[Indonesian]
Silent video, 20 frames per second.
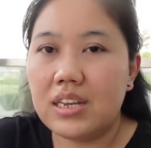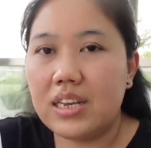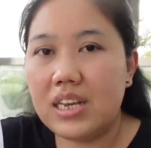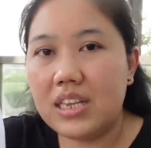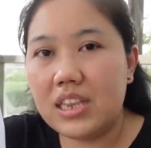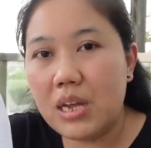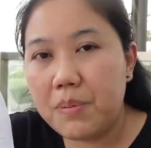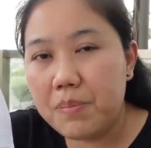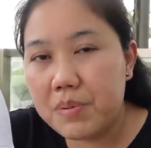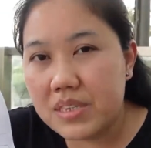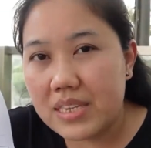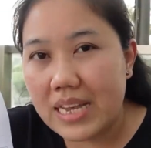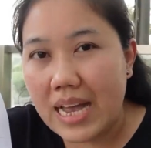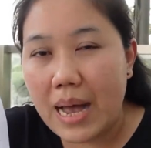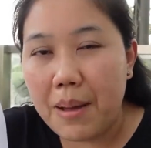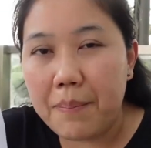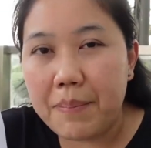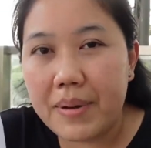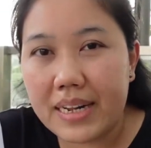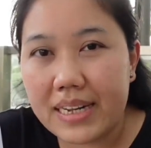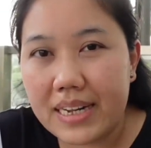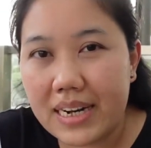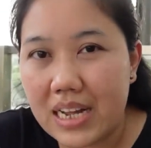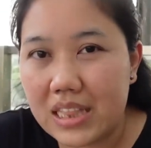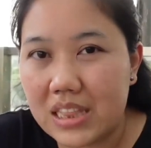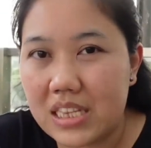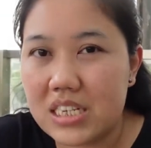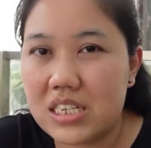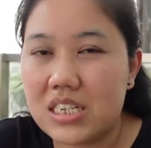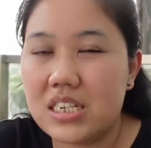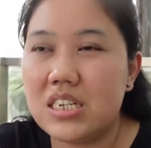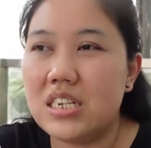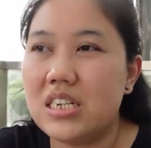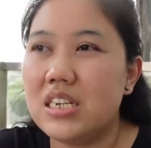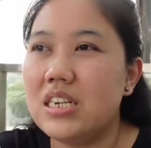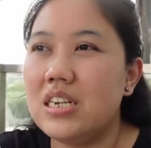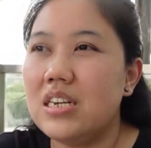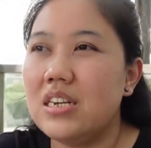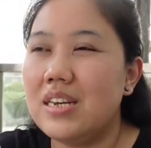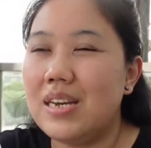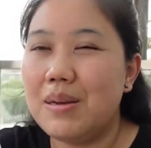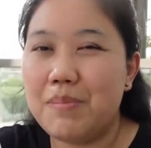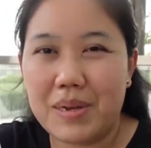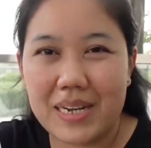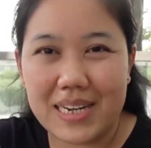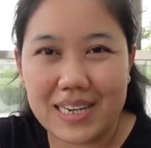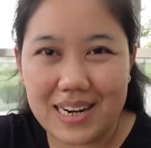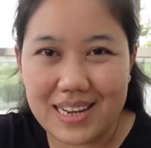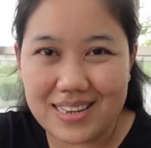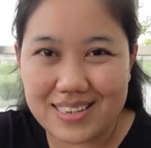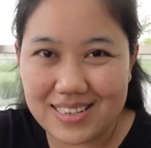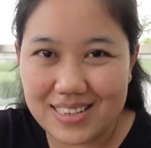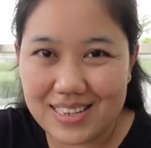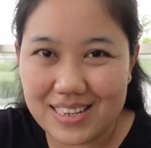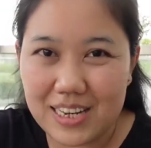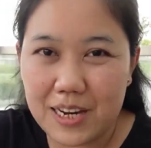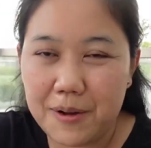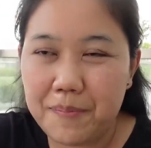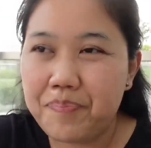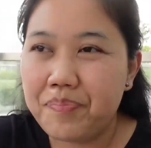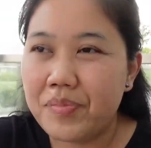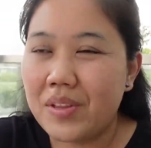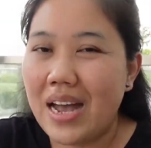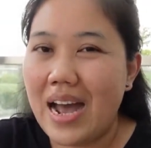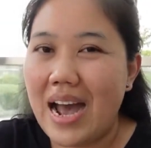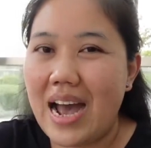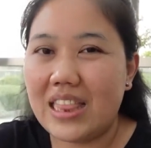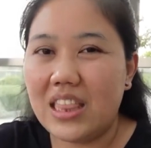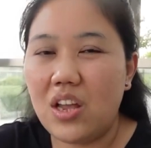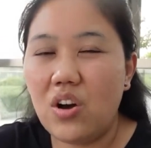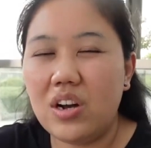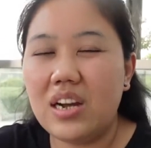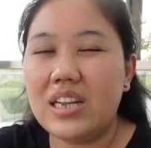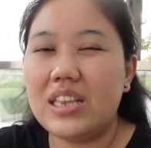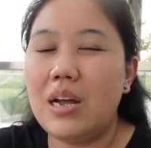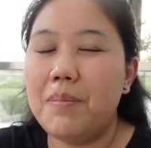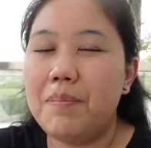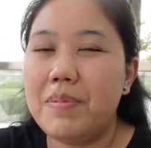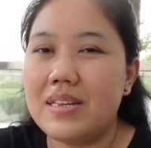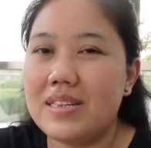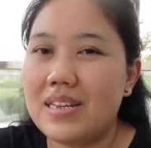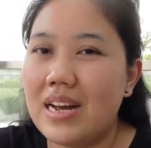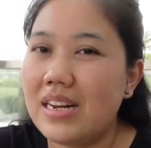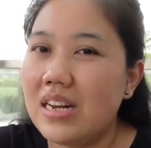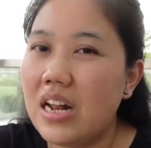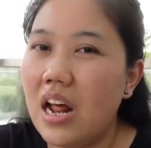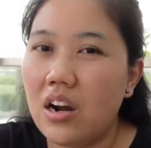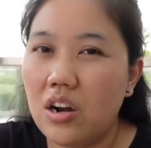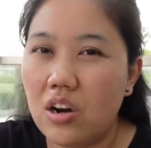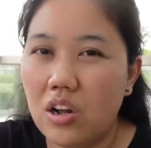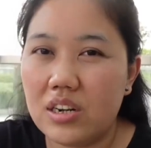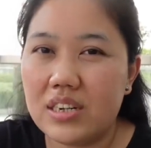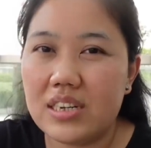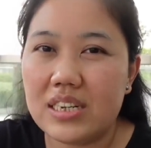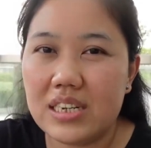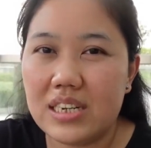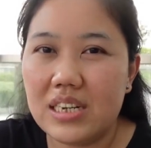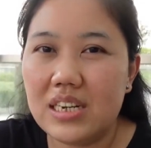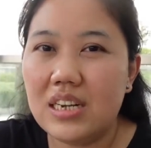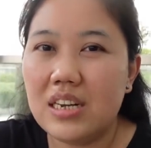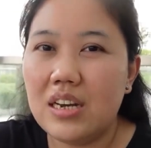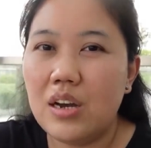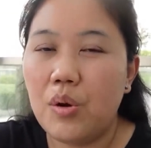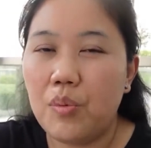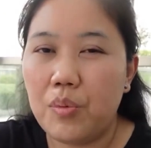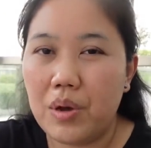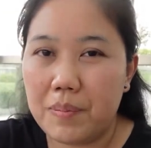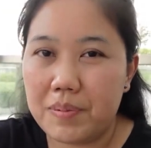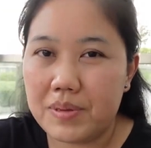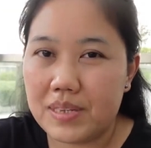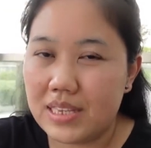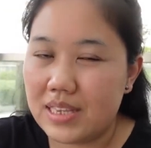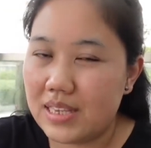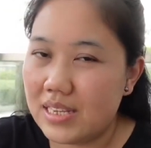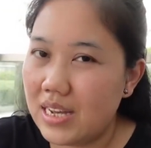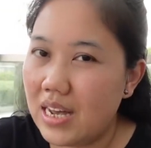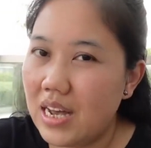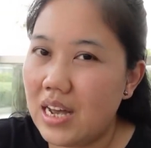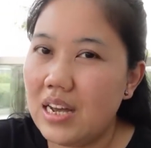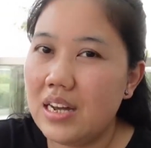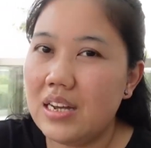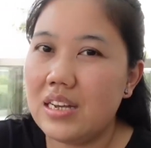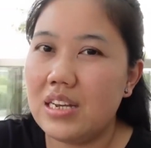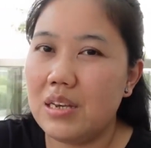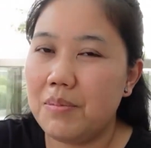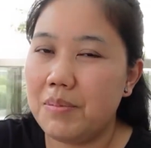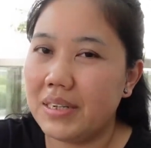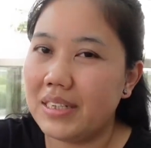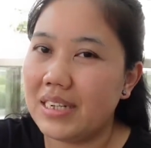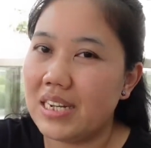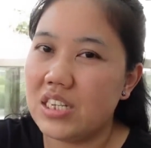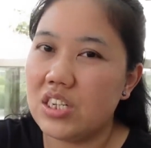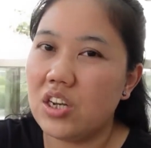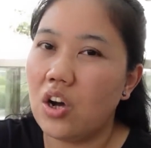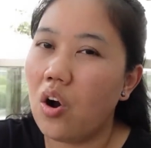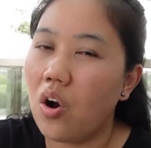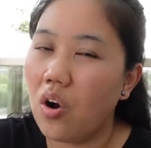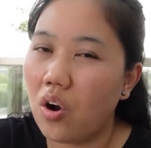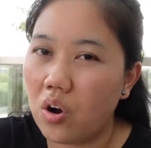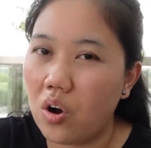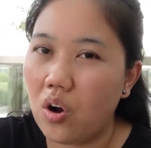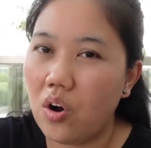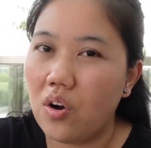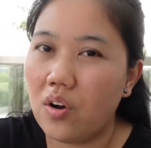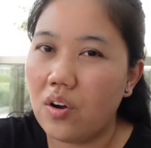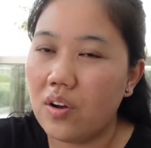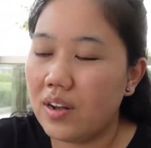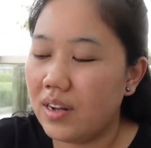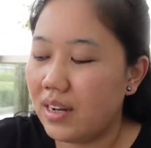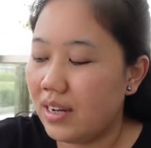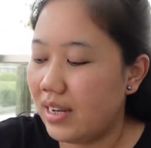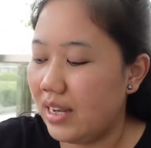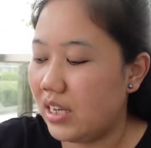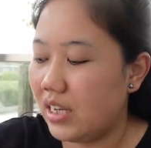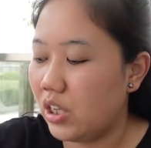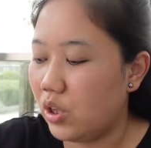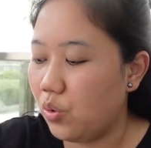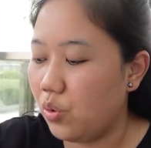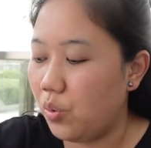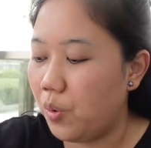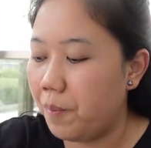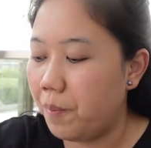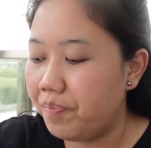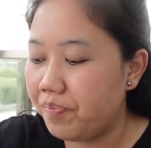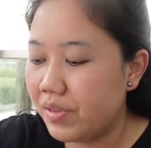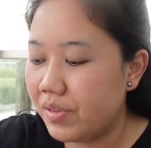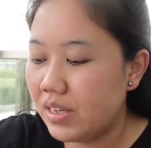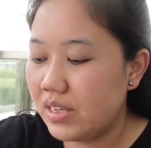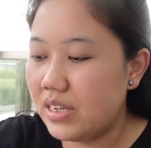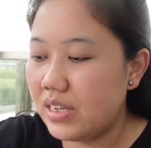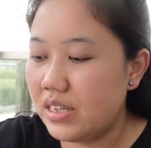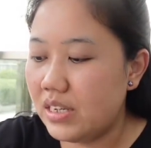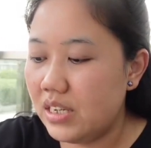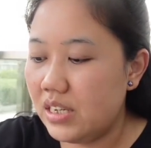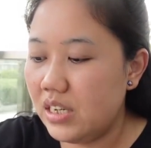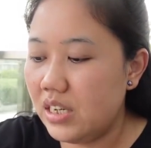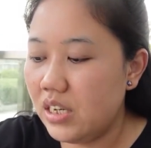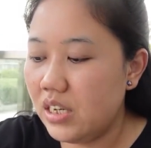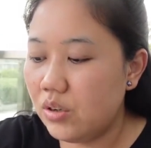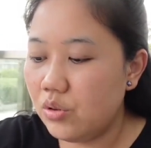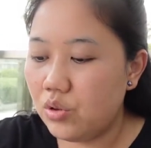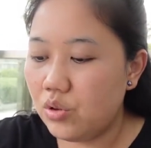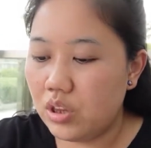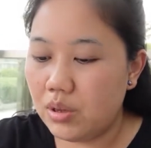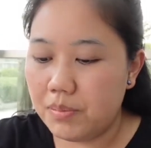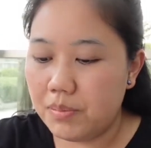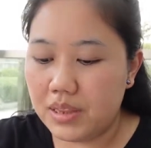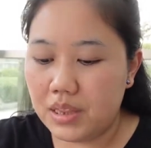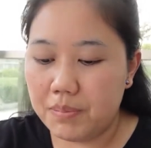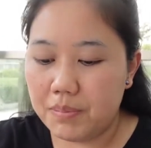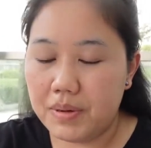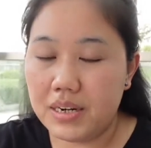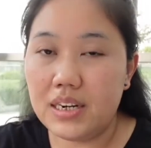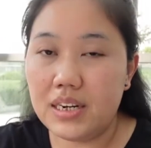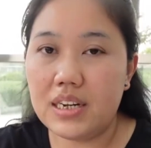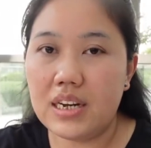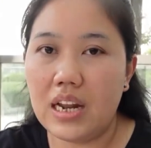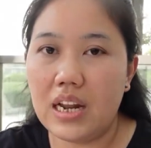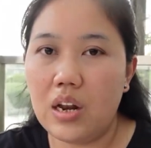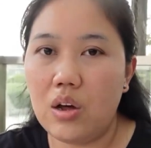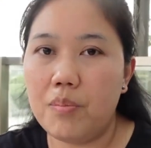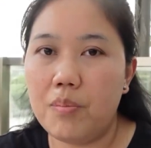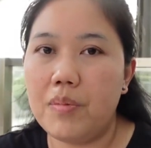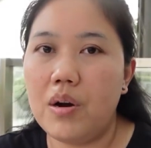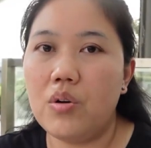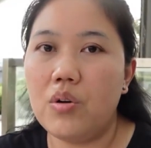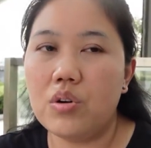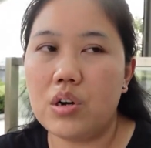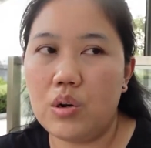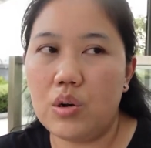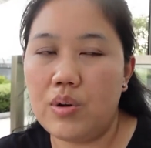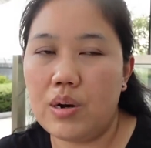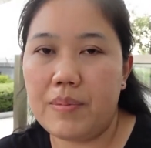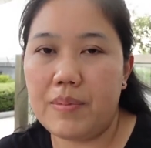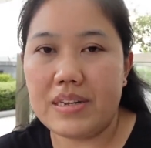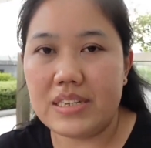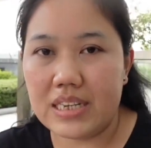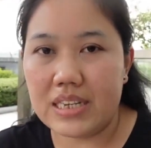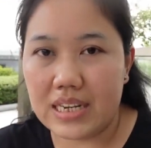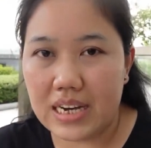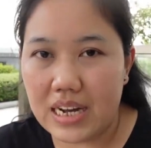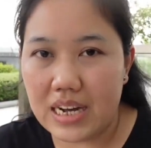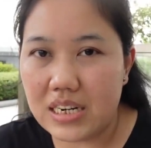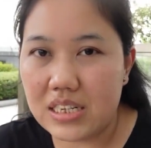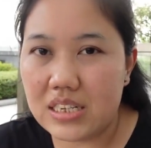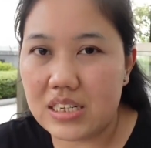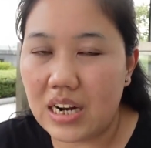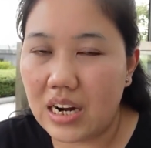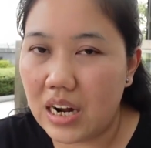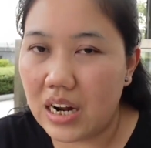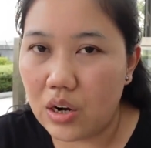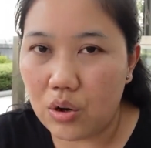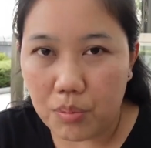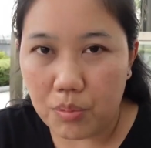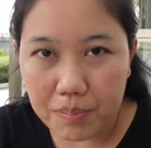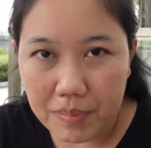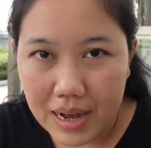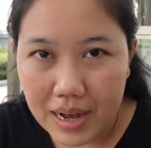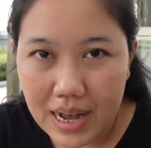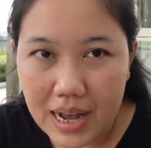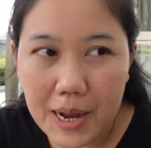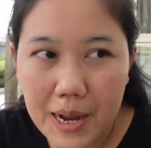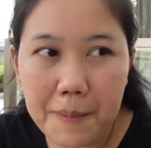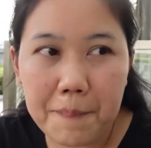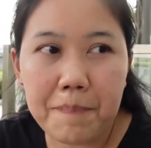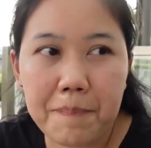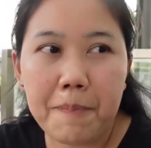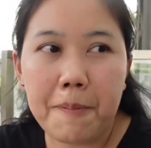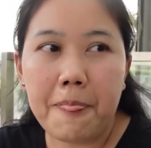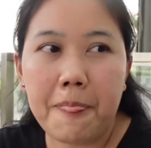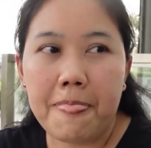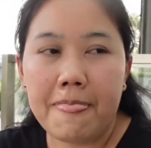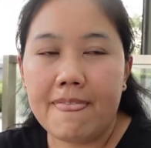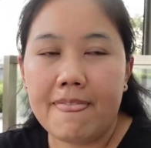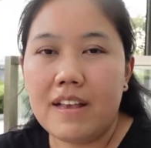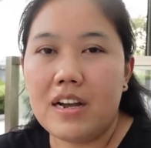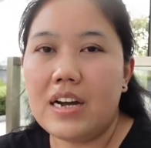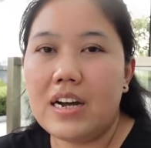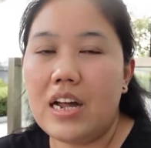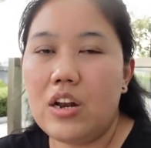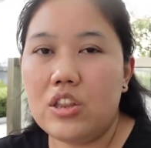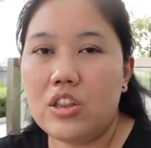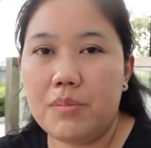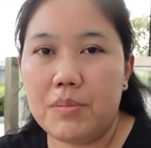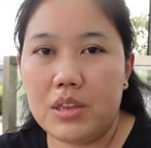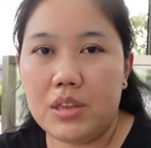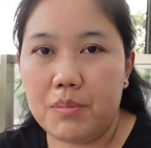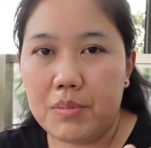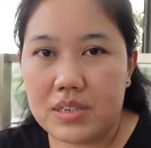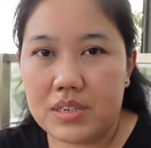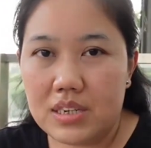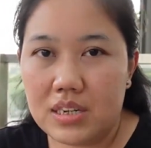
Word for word: kita bisa ambil gratis di imigrasi atau kita bisa download di websitenya imigrasi Hong Kong kayak gitu jadi untuk teman-teman kalau mau keluar majikan jangan lupa kalau teman-teman